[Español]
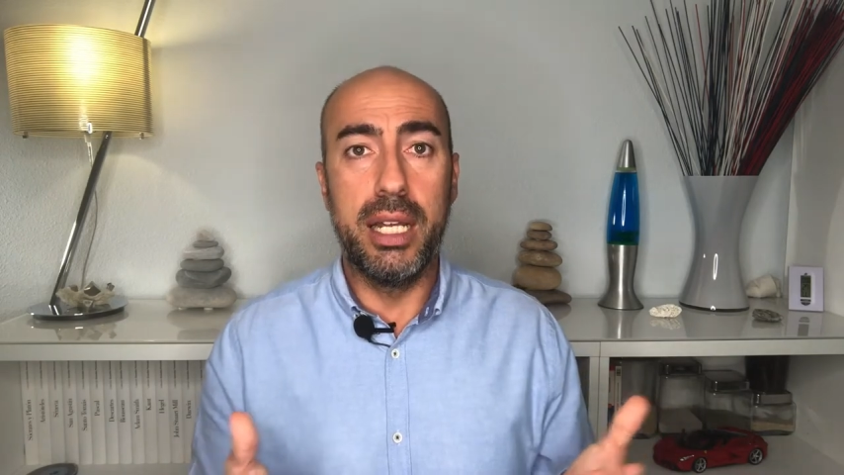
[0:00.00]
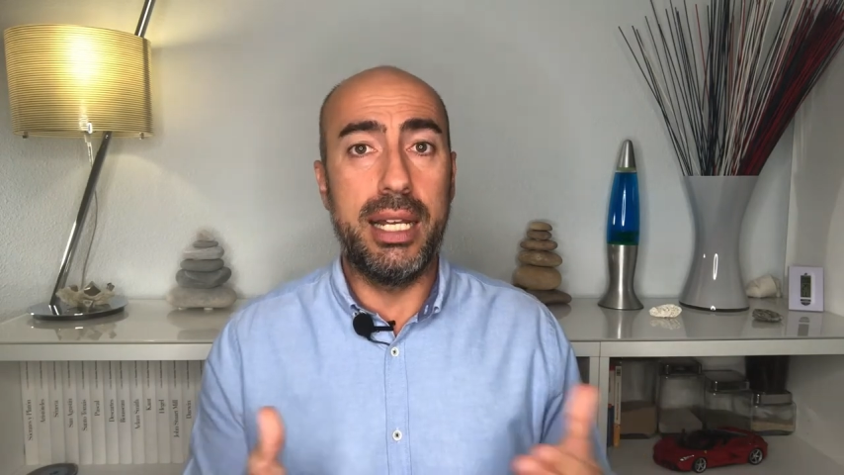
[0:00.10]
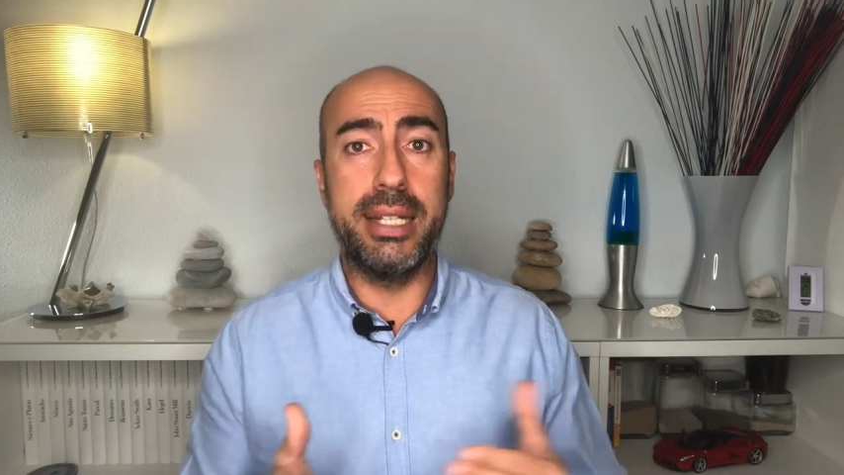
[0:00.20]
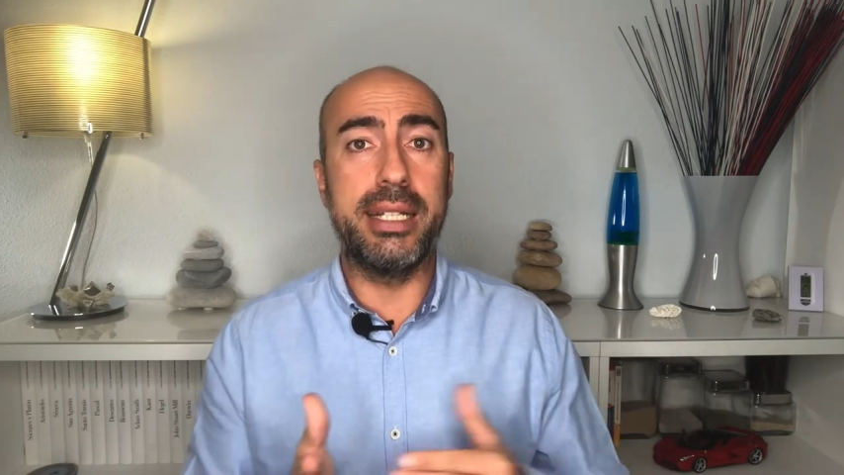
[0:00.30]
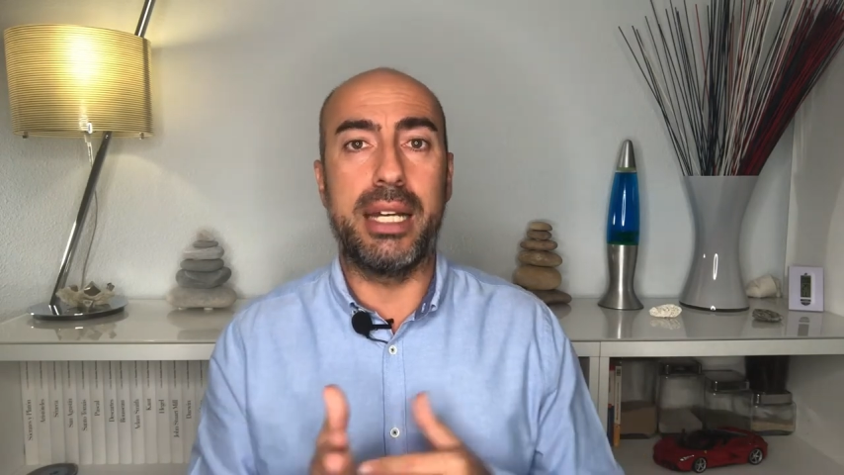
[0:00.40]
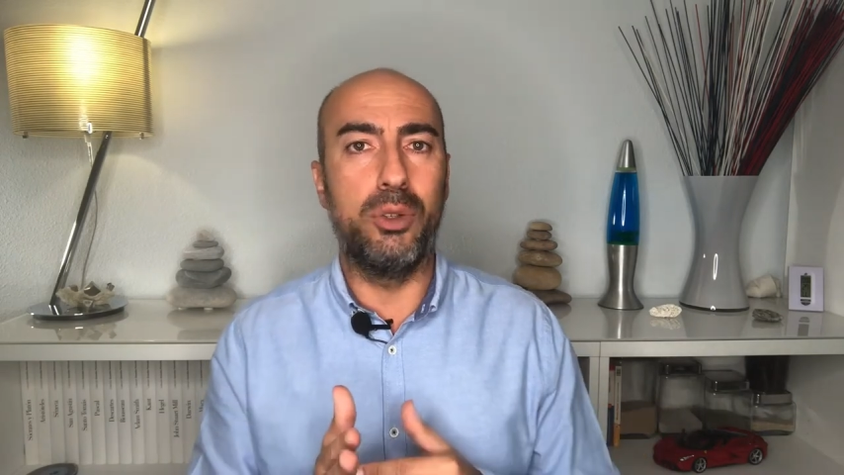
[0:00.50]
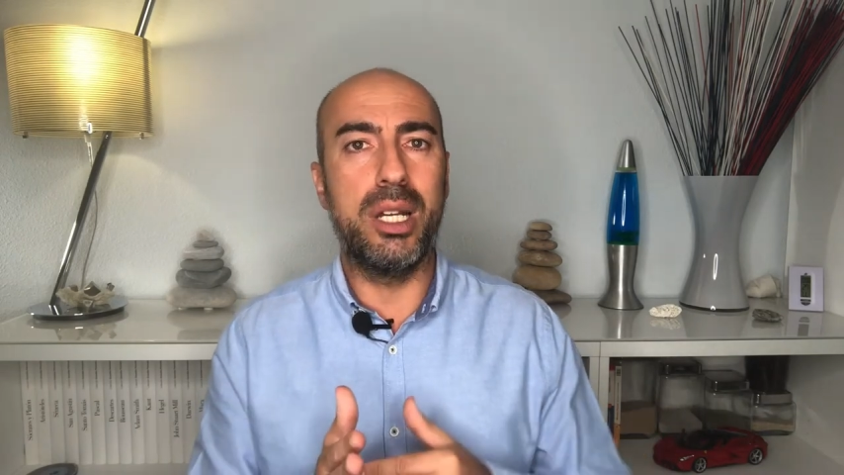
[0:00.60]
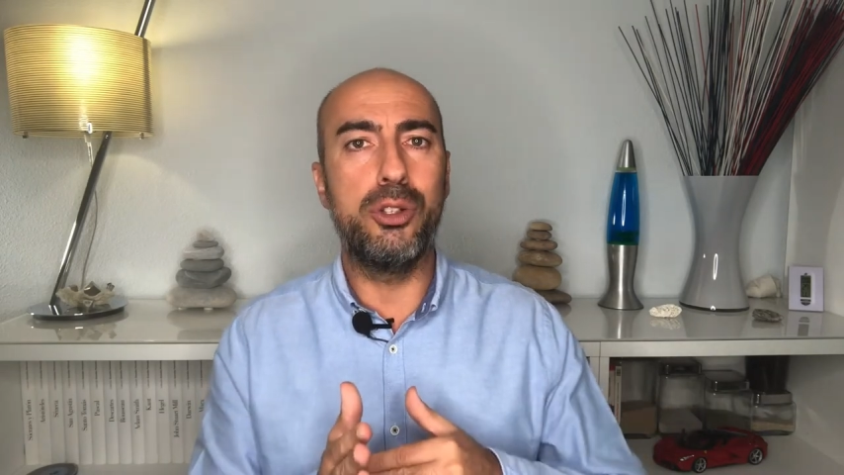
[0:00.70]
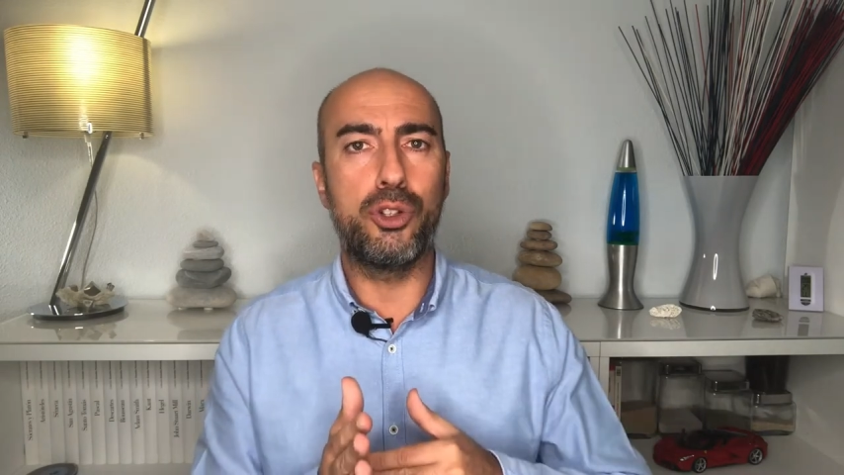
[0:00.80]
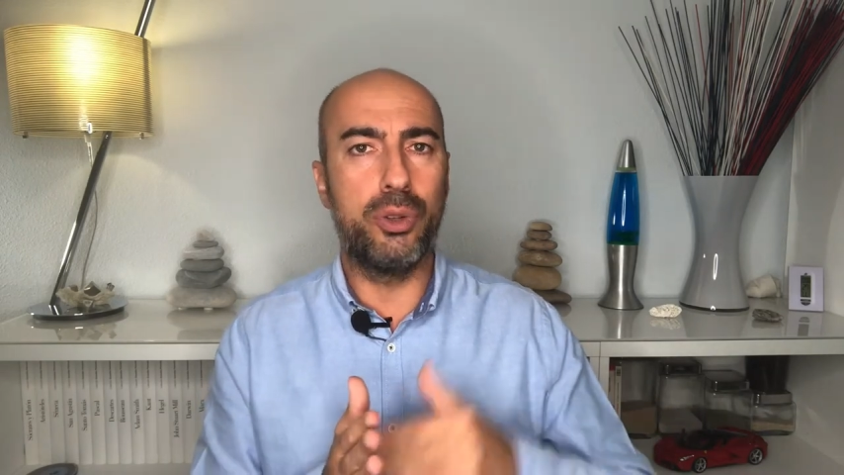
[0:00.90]
La dictadura
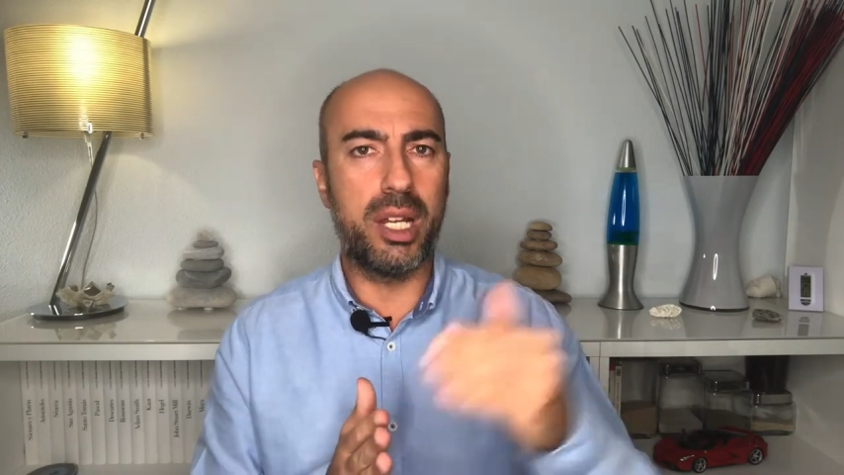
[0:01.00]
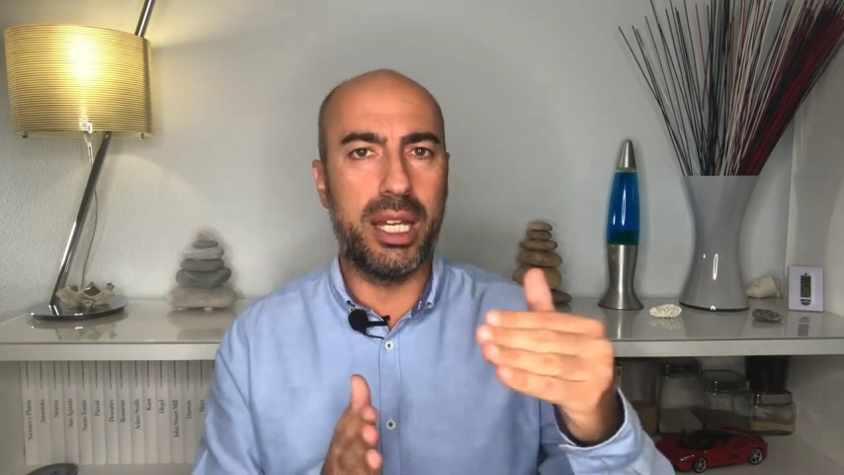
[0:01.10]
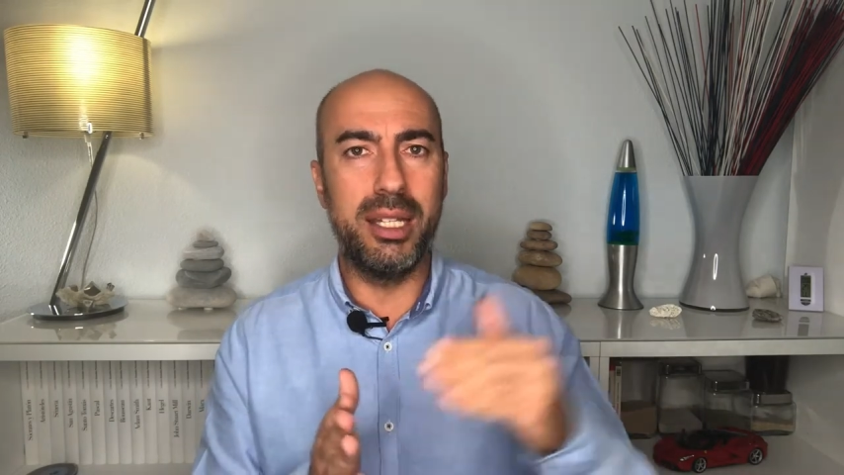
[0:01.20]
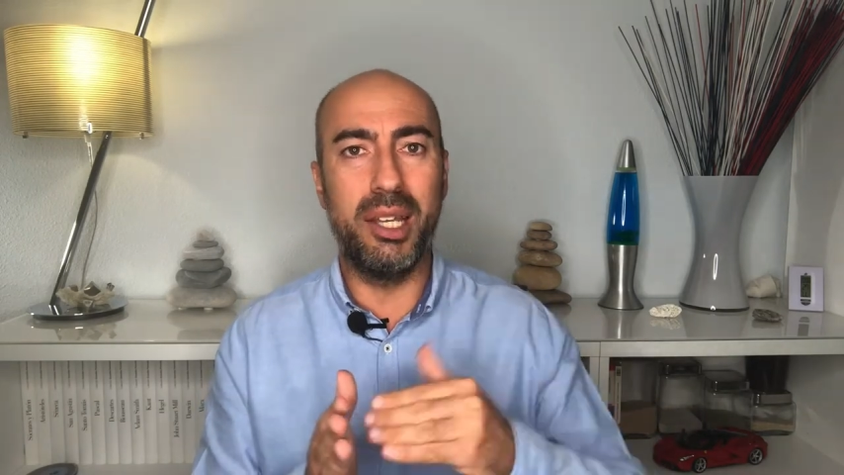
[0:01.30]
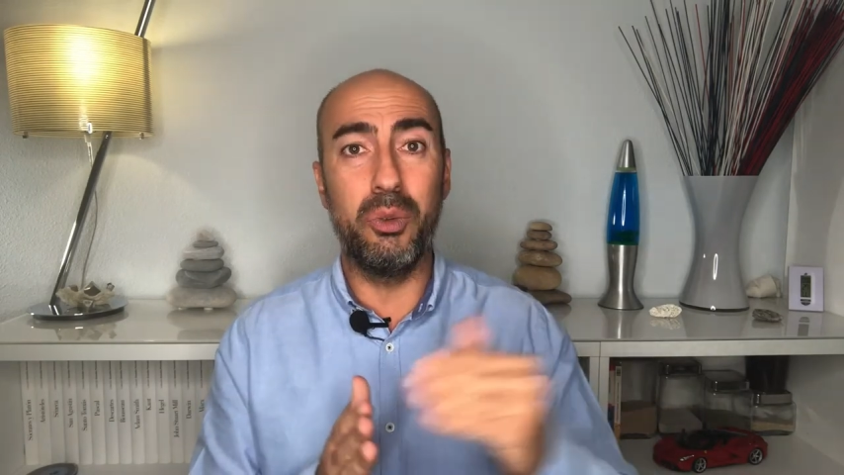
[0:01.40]
no surge de